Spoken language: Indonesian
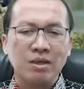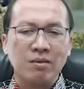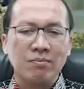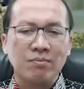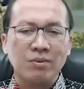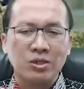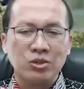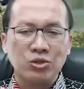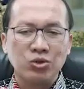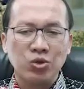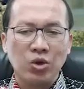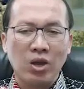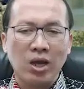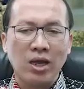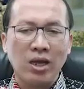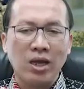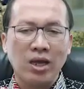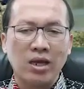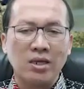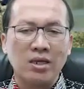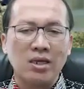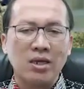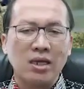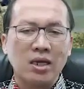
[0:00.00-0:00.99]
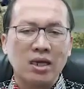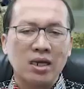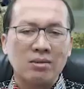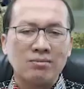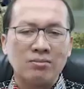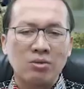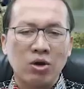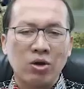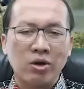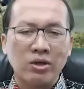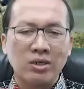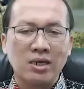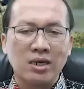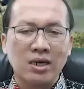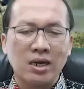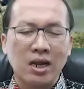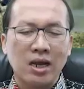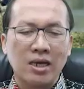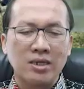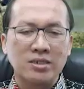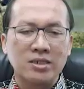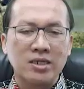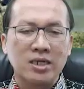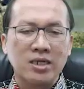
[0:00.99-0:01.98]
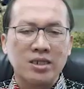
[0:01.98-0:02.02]
Perjuangan, kemauan
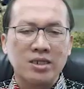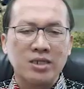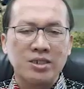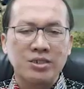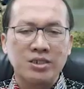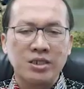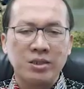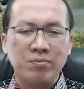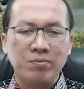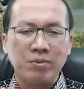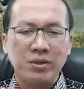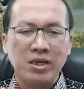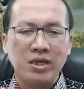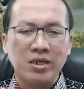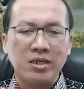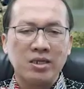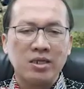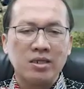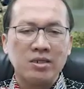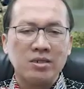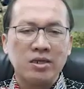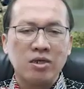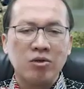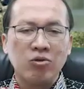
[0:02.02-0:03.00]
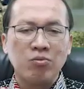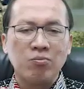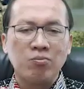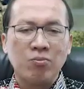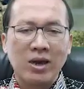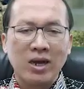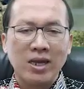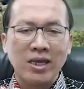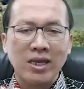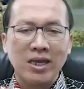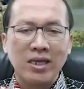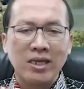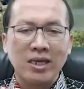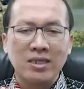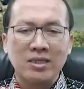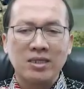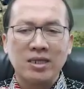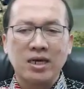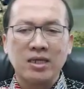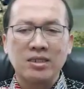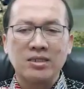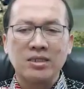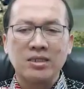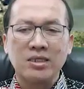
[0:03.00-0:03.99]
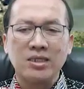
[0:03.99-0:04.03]
keras, disiplin, dan upaya
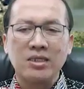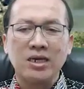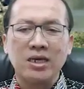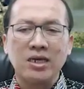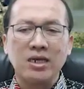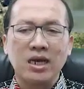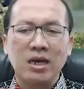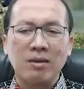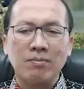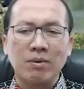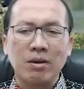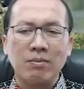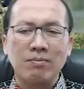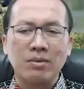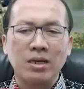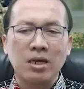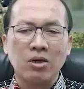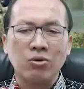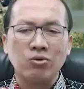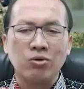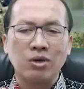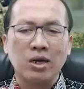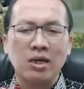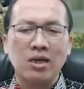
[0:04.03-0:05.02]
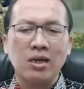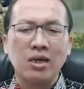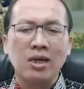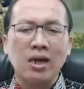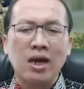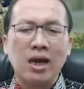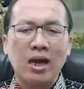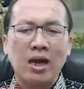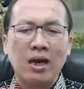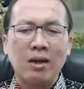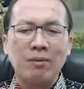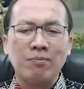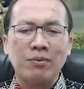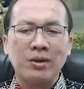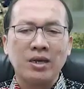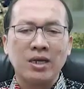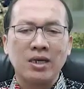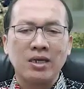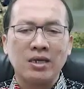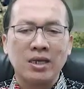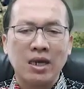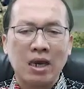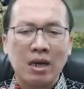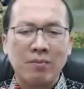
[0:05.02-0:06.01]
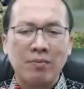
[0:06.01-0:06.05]
kita tidak dapat melakukan apa
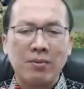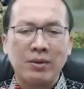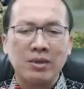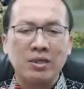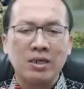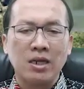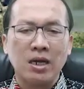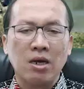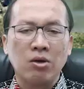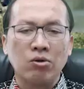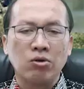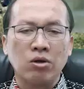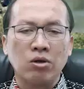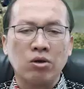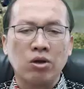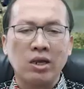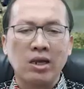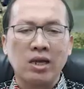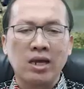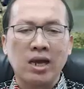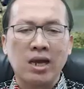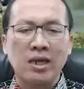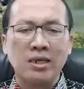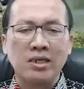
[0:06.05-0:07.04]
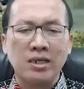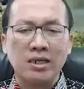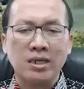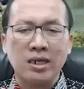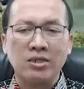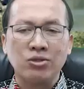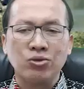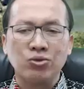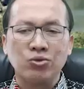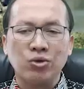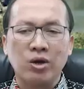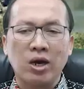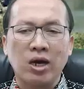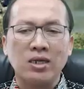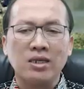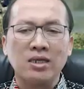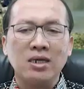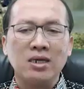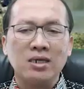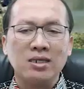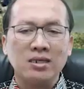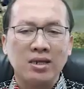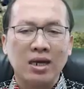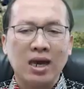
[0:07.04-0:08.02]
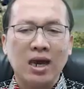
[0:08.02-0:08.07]
yang dapat dilakukan oleh kehadiran Tuhan
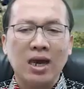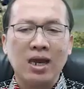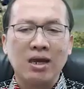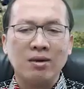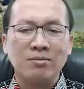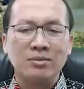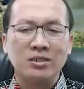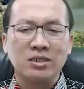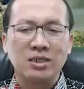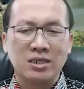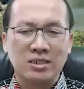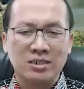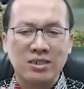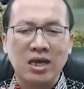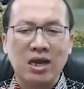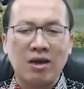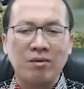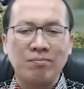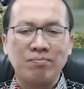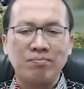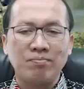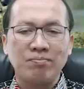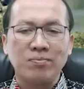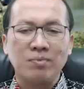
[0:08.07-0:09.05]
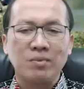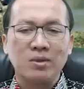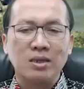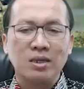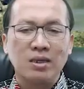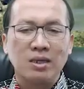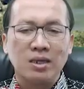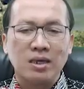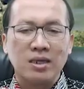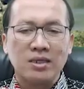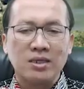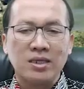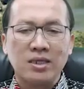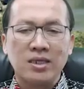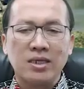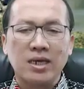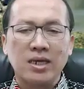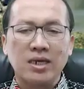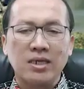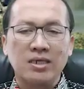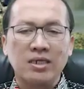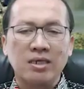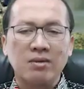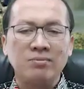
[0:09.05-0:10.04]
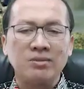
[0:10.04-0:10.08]
dalam sekejap.
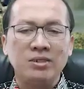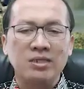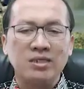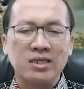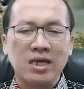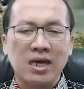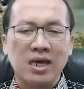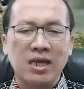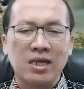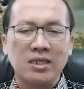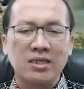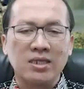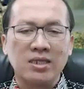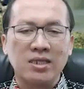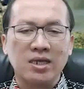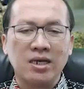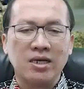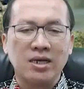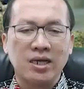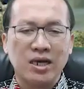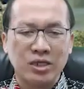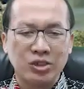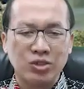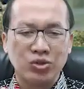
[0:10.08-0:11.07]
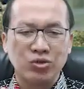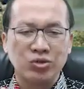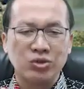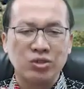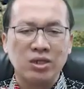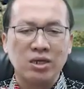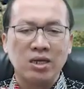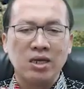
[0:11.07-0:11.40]
Ketika kita bicara tentang Yesus,